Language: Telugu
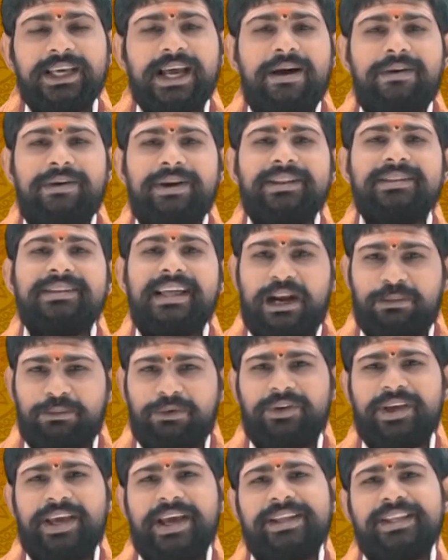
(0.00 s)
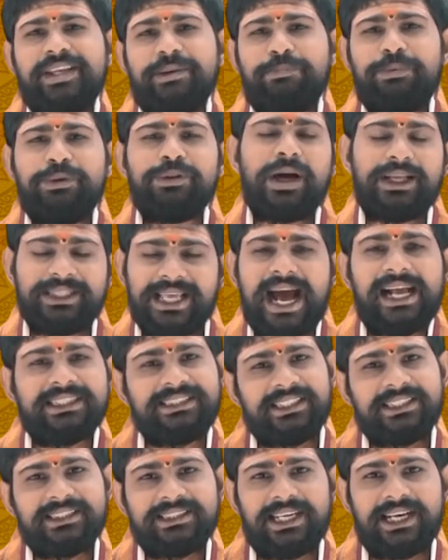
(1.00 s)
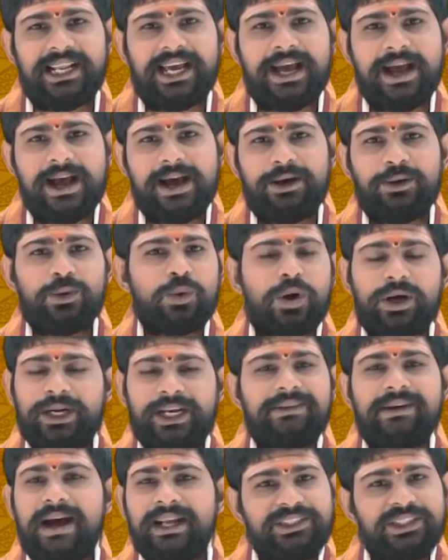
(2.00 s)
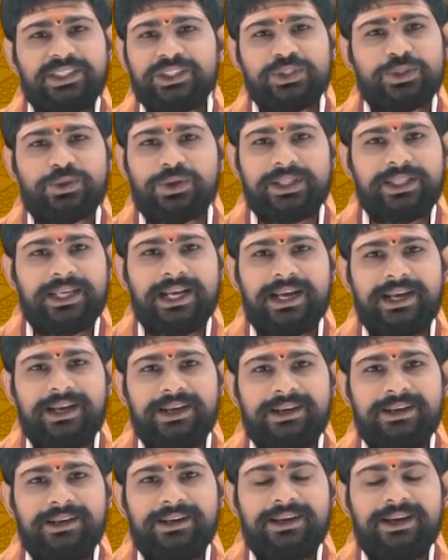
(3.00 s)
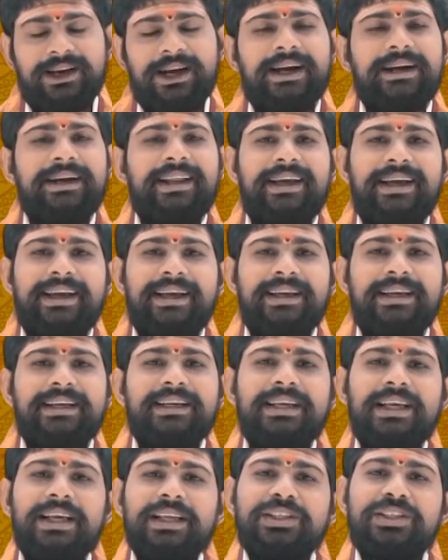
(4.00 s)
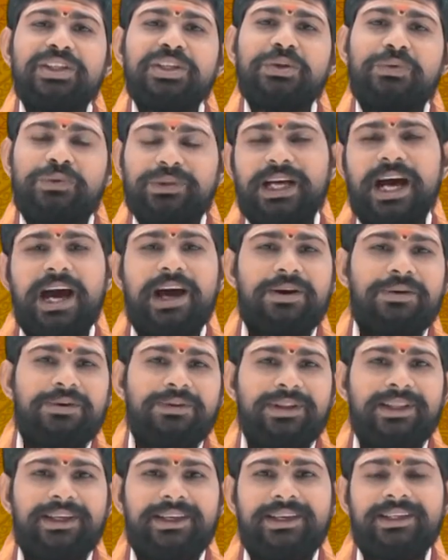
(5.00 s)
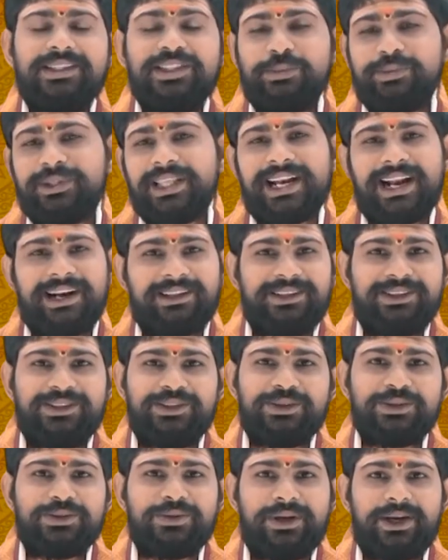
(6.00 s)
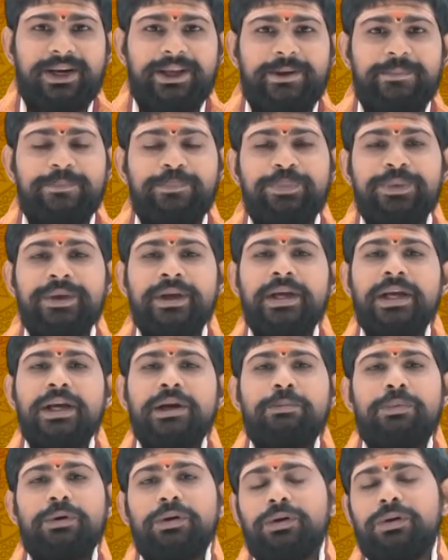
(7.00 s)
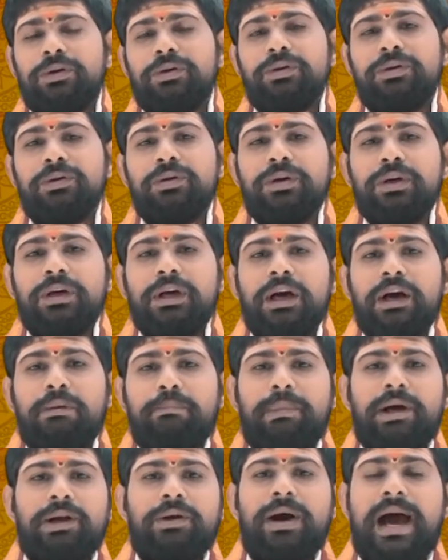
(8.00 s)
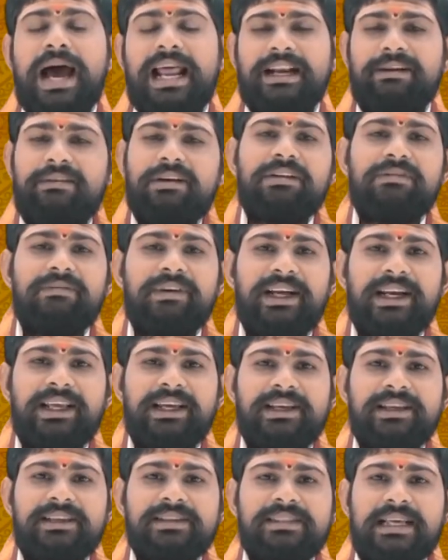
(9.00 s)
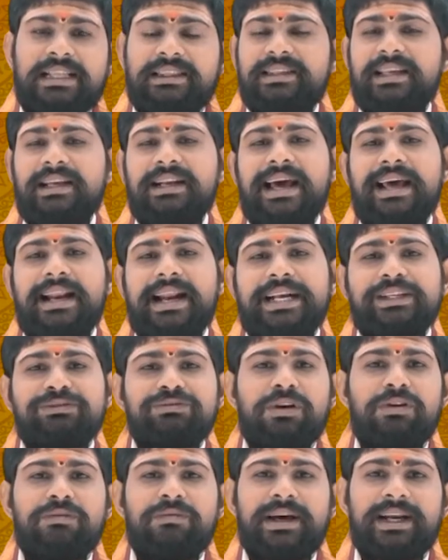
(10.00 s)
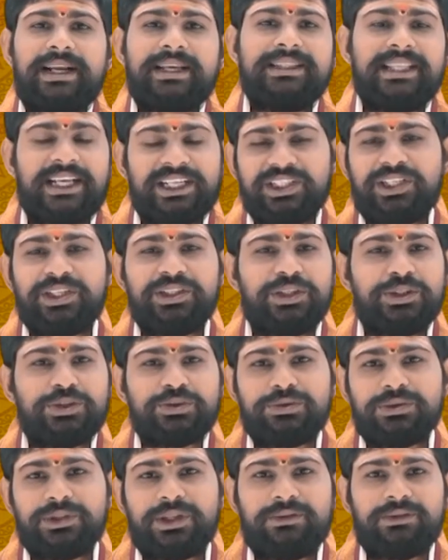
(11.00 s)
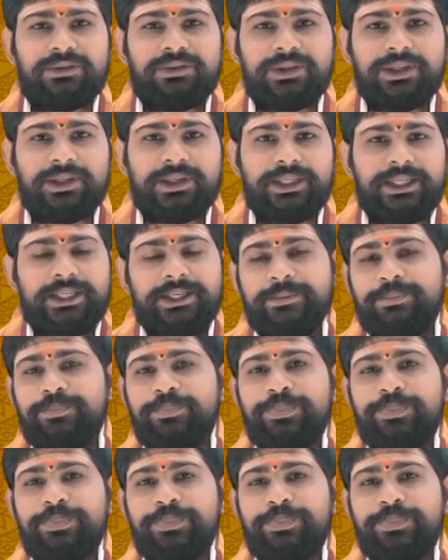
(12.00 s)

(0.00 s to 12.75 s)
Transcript: కాబట్టి ధర్మం ఏం చెప్పిందో అదే ఆచరించాలా ఇంకొకటేం ఆచరించకూడదా అంటే చిన్న ఉదాహరణ ఉంది చెప్తాను అర్థం చేసుకోండి ఇప్పుడు మనం అన్నవరం వెళ్ళి సత్యనారాయణ స్వామి వారికి దర్శనం చేసుకుందాం అనుకున్నాండి